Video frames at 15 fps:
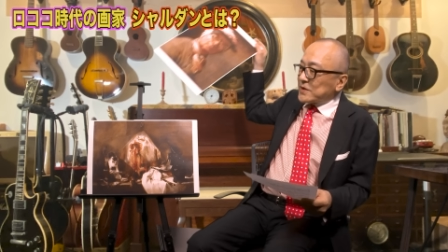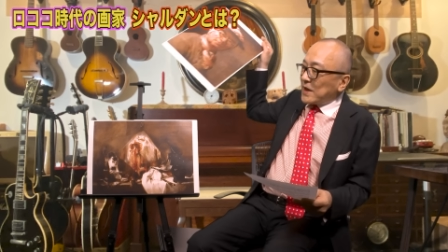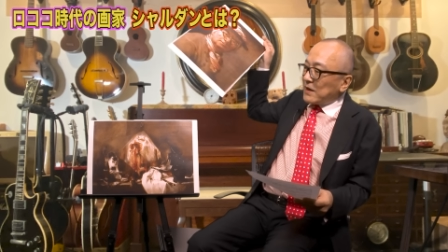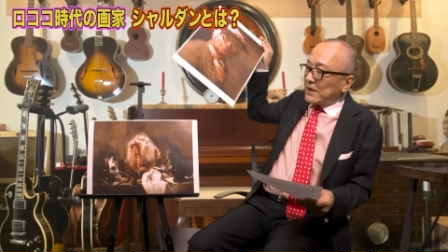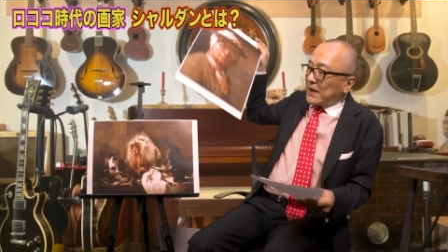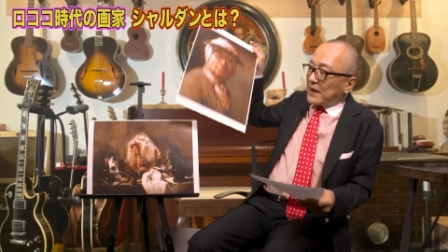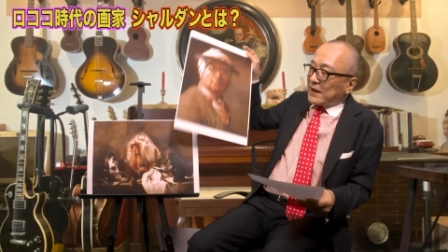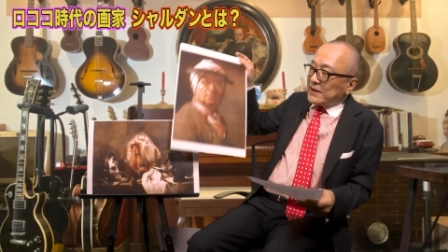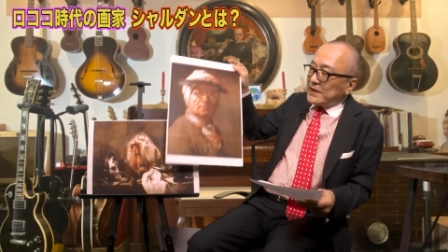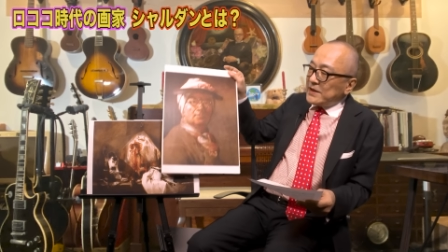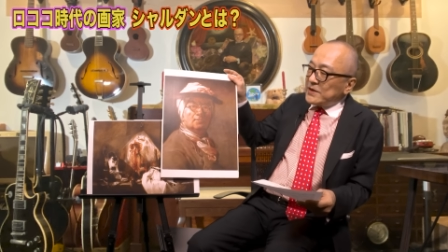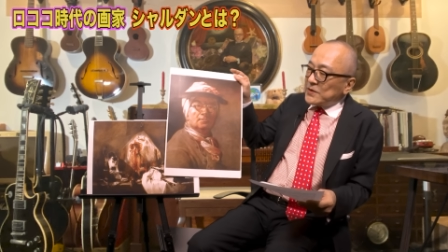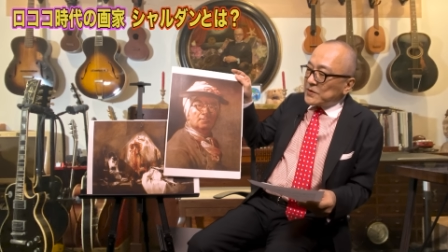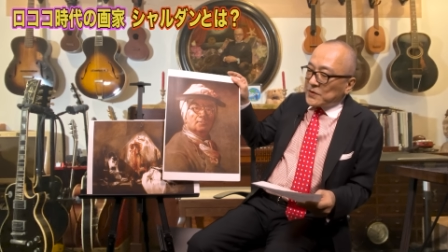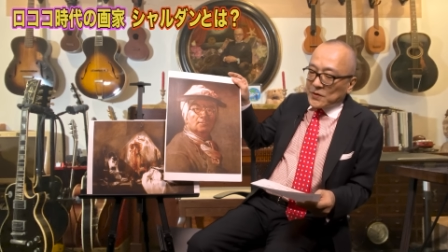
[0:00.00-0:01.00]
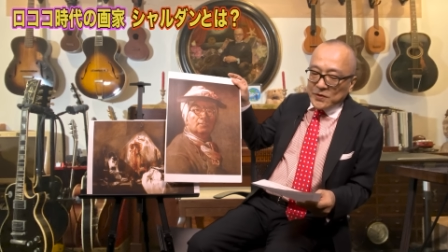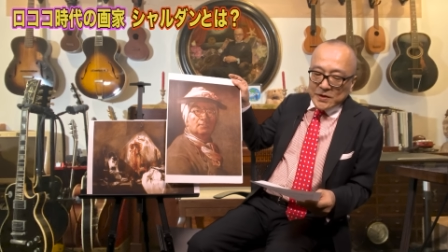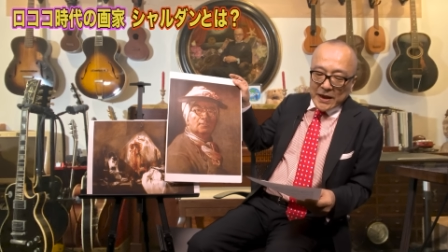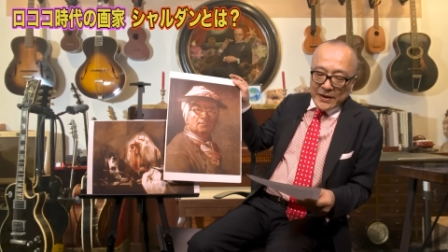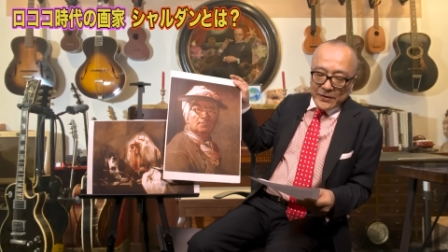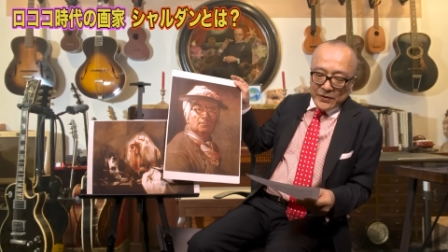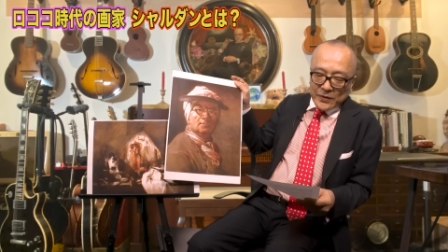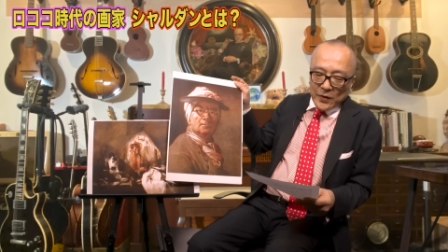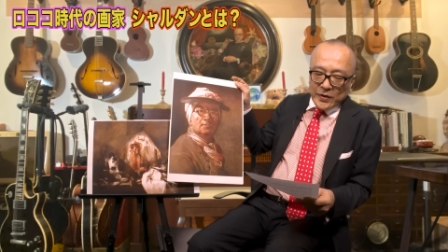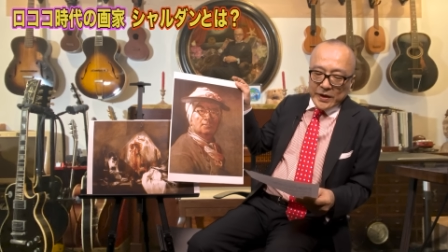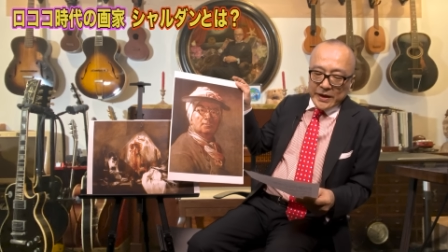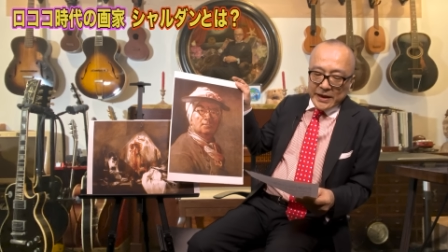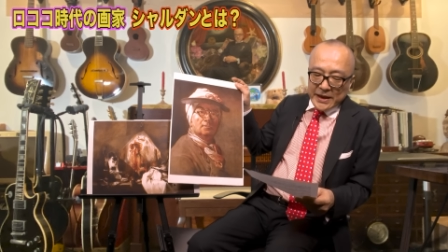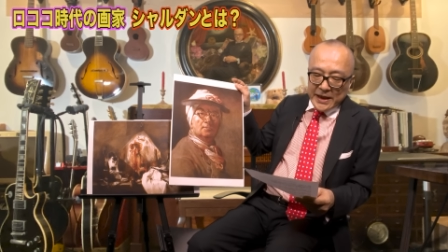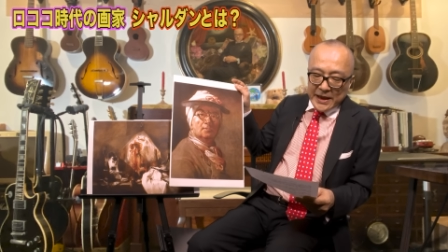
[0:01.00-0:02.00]
シャルダンが29歳の
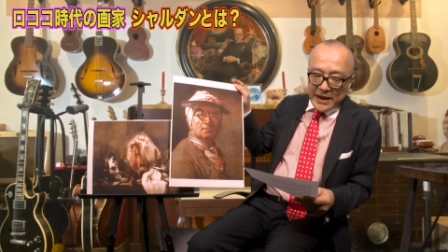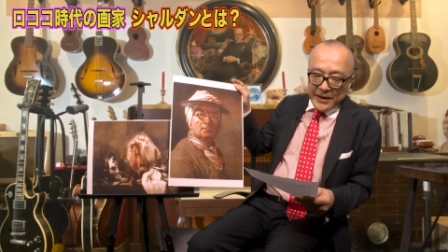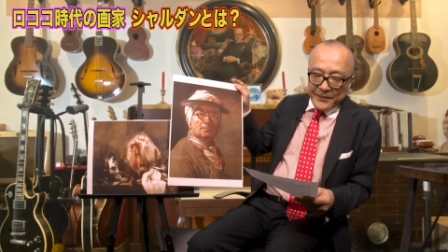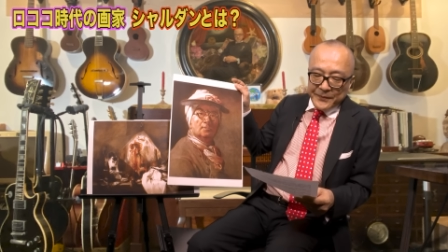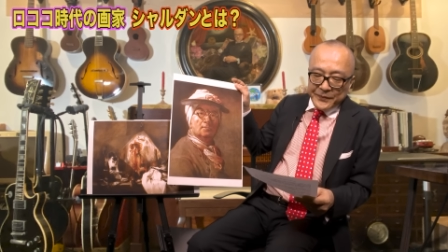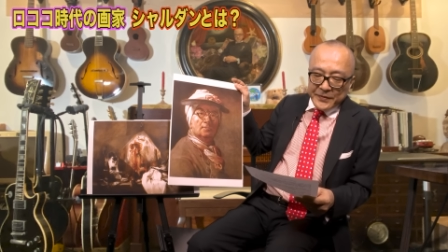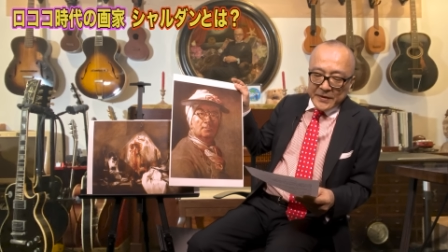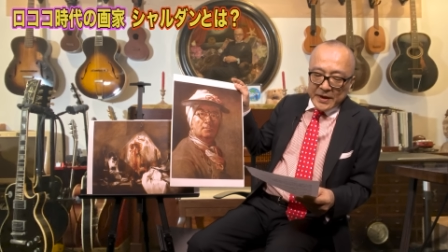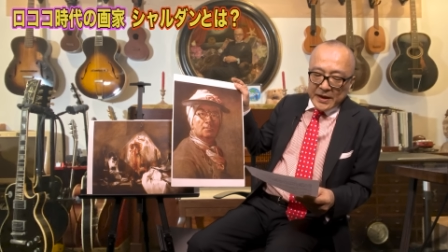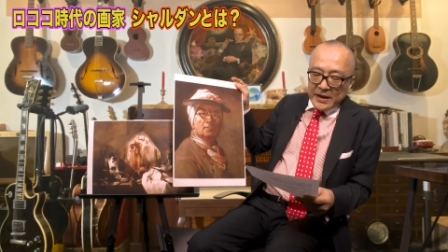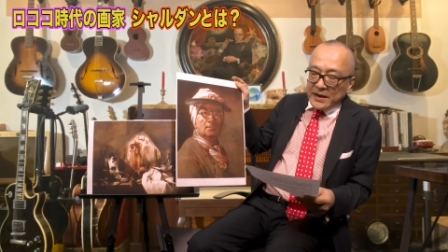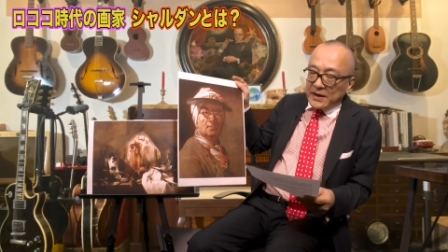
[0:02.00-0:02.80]
時に、うん、